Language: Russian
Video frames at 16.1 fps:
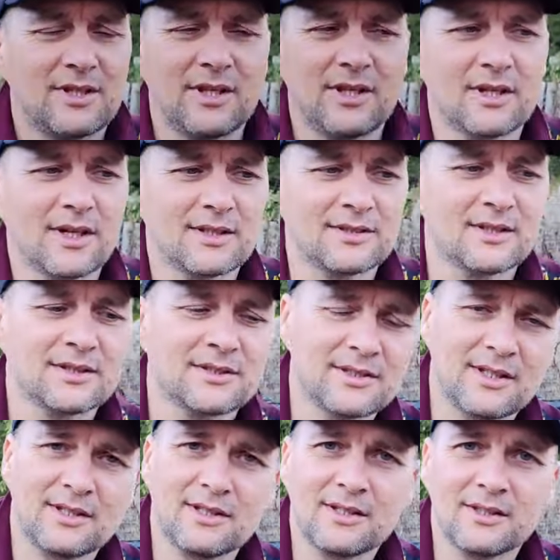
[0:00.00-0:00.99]
Три разных
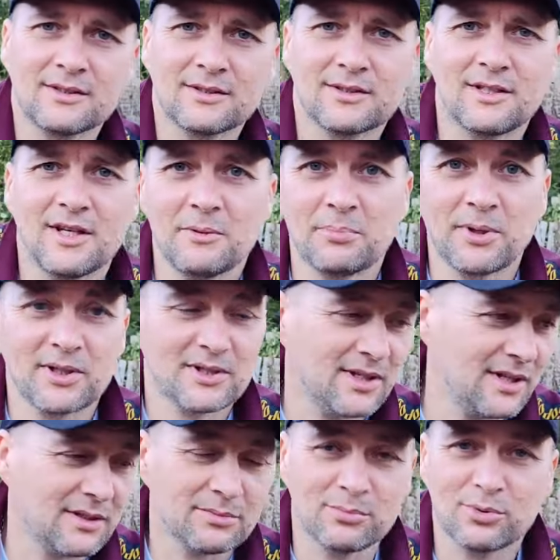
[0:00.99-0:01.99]
стрелы, три по
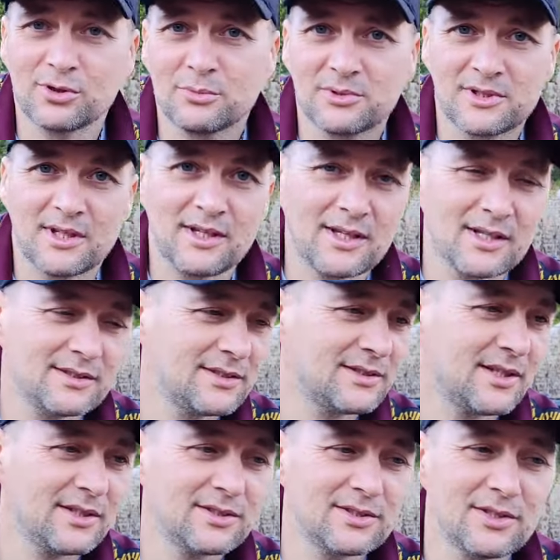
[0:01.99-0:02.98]
три. Будем стрелять с
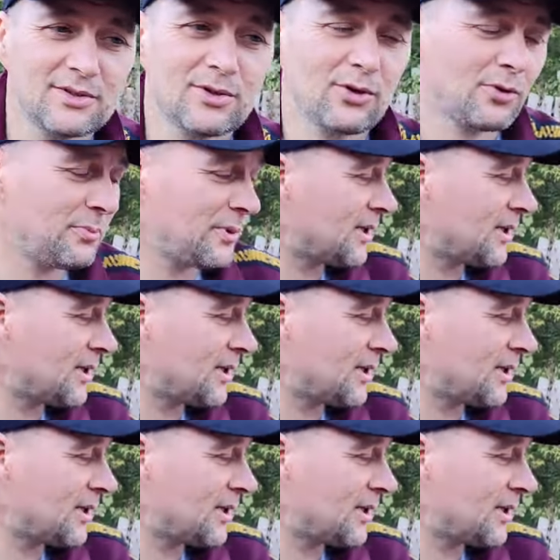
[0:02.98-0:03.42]
33